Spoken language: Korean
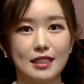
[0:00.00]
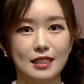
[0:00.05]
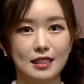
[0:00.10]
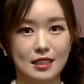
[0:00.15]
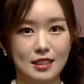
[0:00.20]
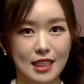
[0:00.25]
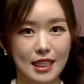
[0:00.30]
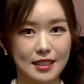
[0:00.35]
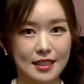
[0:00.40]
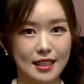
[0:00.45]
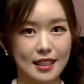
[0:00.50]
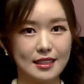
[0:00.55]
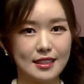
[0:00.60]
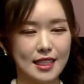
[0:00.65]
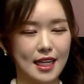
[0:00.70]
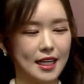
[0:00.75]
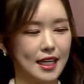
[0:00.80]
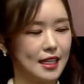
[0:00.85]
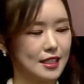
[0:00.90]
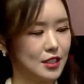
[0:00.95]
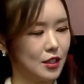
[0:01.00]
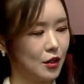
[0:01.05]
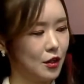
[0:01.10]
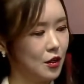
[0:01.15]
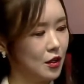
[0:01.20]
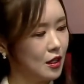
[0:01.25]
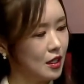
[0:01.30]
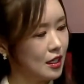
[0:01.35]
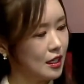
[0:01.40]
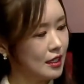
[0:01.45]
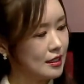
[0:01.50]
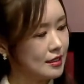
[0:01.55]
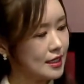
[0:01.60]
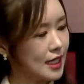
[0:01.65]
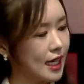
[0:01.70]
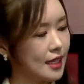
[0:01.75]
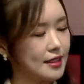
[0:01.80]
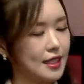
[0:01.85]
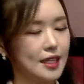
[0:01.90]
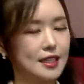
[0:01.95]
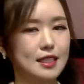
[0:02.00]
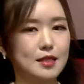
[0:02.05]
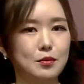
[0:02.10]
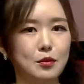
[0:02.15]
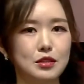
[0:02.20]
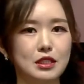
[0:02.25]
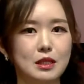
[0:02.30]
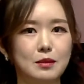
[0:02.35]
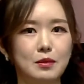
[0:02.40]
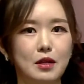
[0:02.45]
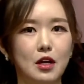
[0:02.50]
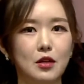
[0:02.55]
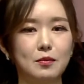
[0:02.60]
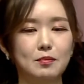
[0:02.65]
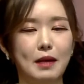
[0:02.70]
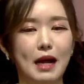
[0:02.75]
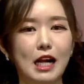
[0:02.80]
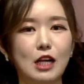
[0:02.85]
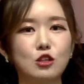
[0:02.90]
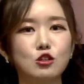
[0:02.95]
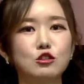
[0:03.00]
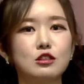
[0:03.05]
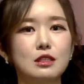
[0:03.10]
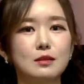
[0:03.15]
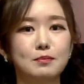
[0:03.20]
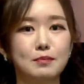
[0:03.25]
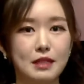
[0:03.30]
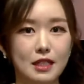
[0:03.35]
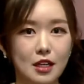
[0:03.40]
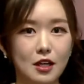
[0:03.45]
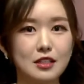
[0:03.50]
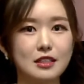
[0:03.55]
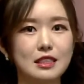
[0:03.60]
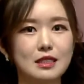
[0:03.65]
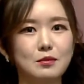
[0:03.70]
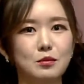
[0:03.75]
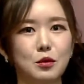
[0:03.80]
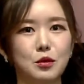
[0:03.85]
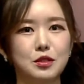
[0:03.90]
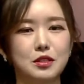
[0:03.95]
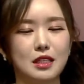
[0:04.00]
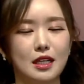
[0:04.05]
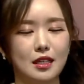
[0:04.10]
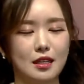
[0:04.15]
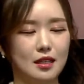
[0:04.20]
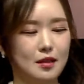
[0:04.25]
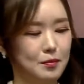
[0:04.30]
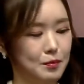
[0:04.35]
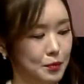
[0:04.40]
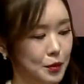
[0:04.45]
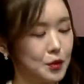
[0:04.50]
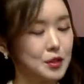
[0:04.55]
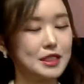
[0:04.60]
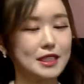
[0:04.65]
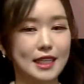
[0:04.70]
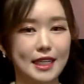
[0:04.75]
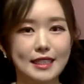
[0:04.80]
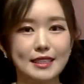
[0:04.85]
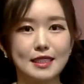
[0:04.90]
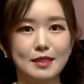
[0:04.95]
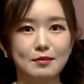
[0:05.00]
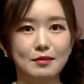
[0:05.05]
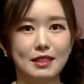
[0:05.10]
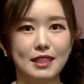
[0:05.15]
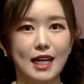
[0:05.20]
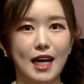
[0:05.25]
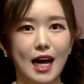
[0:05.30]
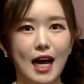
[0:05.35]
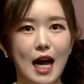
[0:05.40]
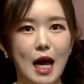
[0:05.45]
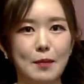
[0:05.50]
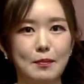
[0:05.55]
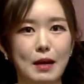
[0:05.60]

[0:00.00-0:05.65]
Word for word: 그 채팅창에서 상단을 보시면 말구름 플러스 표시가 있습니다.